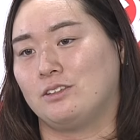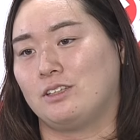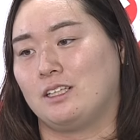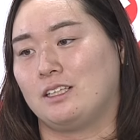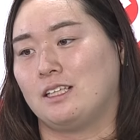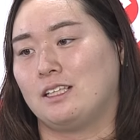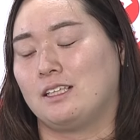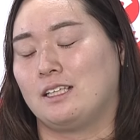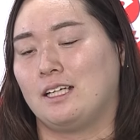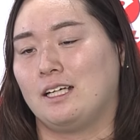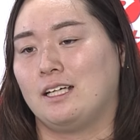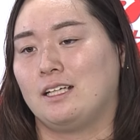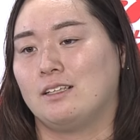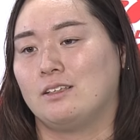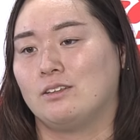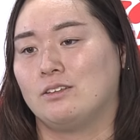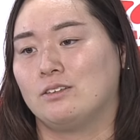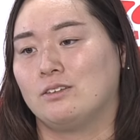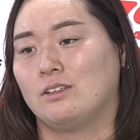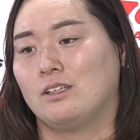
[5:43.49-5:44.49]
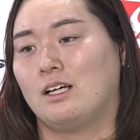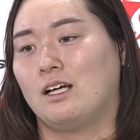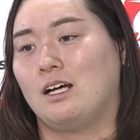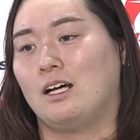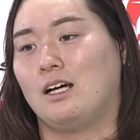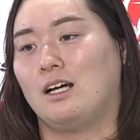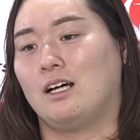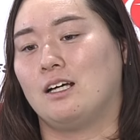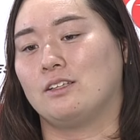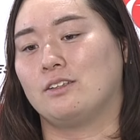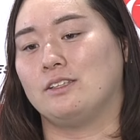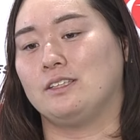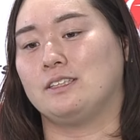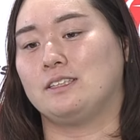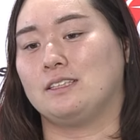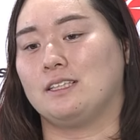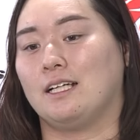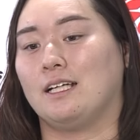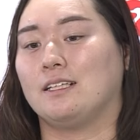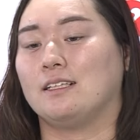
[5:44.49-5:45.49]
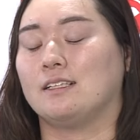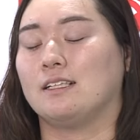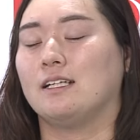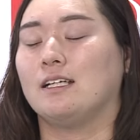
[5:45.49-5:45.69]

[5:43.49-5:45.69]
を立ててあの1年